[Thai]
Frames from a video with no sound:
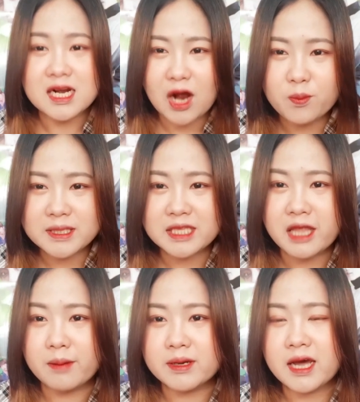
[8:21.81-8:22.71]
เข้าไปติด
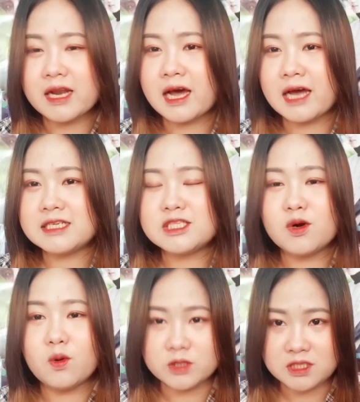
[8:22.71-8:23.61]
ตามกันได้นะคะที่ช่
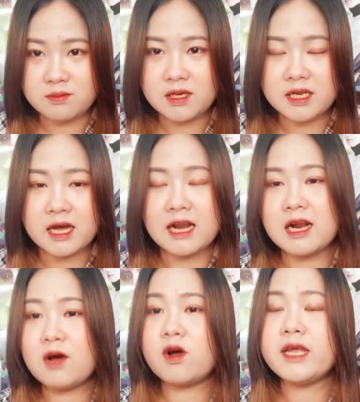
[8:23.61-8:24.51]
องของ โอ จี เอ็ม อี นะคะ
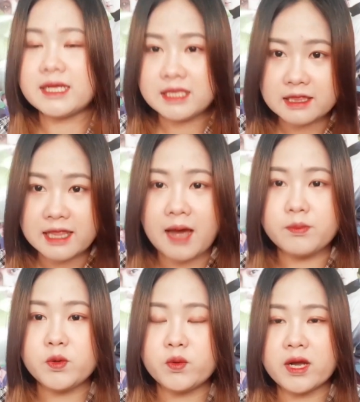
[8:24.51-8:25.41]
แล้วเราก็ยังติดตาม
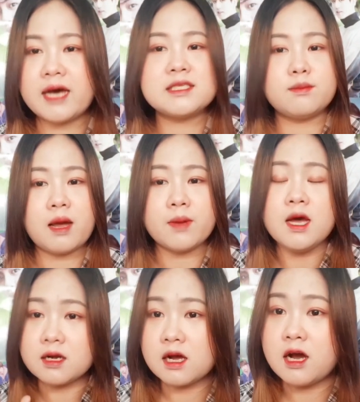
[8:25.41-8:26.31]
อยู่นะคะสำหรับ
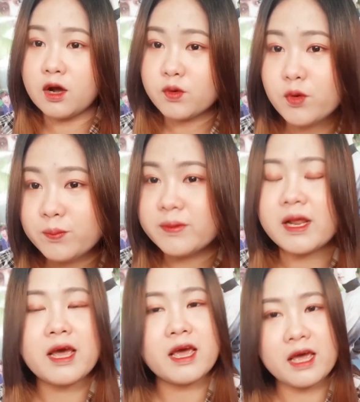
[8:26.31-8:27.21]
เกิร์ลกรุ๊ป
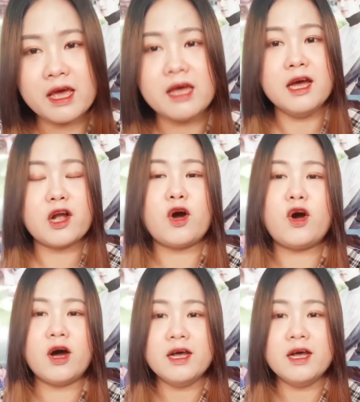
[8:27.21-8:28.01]
นะฮะก็